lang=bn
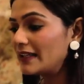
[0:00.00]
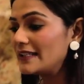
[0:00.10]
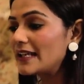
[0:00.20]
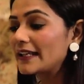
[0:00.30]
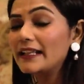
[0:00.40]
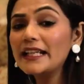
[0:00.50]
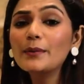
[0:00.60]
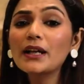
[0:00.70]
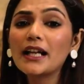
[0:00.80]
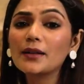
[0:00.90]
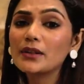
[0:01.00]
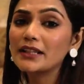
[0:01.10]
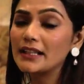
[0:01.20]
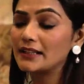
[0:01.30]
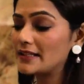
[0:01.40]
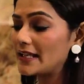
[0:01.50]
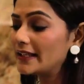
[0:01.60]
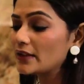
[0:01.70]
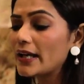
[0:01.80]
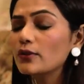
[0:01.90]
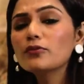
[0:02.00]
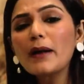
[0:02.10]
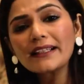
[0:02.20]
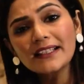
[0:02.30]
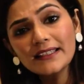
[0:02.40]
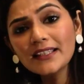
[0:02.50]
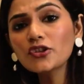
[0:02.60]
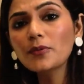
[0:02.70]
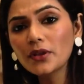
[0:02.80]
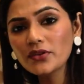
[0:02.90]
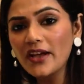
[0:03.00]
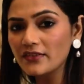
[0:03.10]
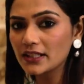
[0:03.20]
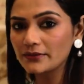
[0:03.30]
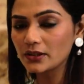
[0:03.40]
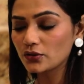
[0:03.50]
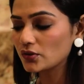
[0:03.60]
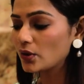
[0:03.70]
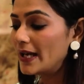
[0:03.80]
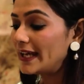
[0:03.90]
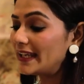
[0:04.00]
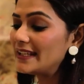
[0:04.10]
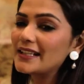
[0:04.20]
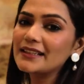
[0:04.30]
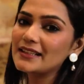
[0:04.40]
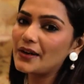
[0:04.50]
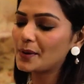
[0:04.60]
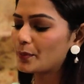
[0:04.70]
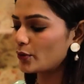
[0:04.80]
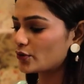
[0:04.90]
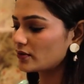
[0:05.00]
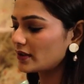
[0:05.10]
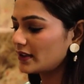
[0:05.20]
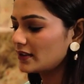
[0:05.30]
ইন্ডিয়ায় গেলেই আমরা কালামকারি কিনতে চাই কিন্তু এখন তো বাংলাদেশেই সব কিছু অ্যাভেলেবেল সো ইন্ডিয়াতে যাওয়ার প্রয়োজন